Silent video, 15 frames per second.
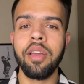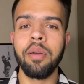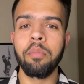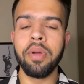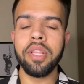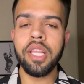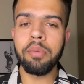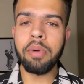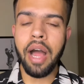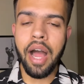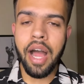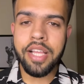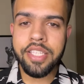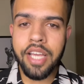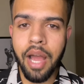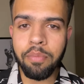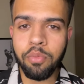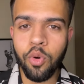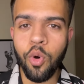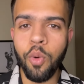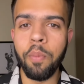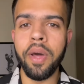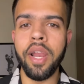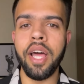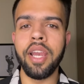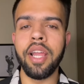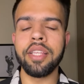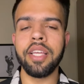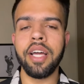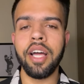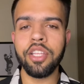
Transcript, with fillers: मतलब आज आपको ऊपर आना था